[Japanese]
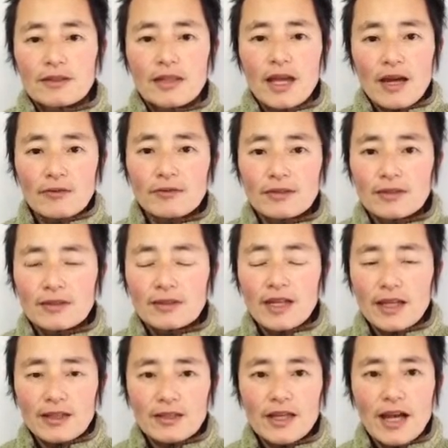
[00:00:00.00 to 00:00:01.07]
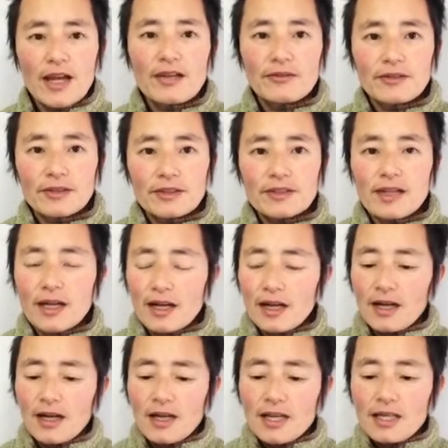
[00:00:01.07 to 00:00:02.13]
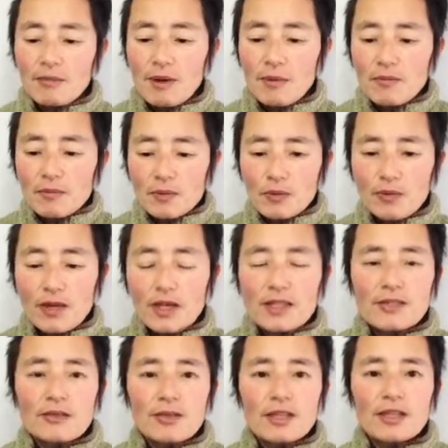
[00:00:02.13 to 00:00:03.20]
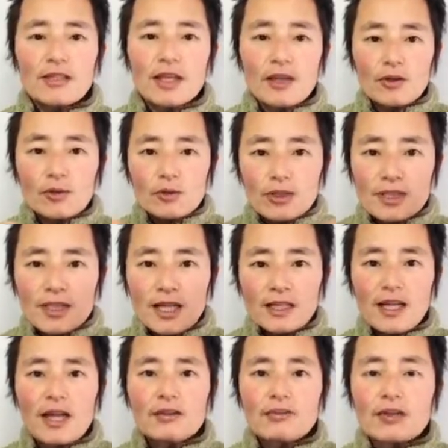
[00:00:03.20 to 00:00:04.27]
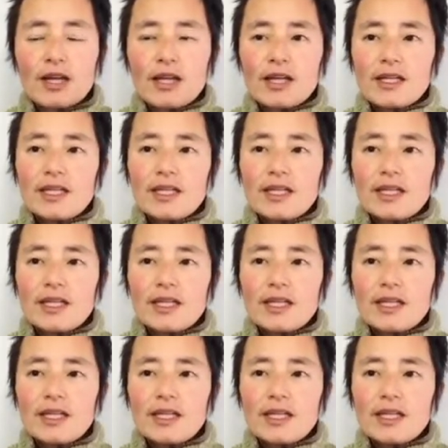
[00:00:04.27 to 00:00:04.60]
出会うんで出会えるんです。だから今この話を聞いてこの下にある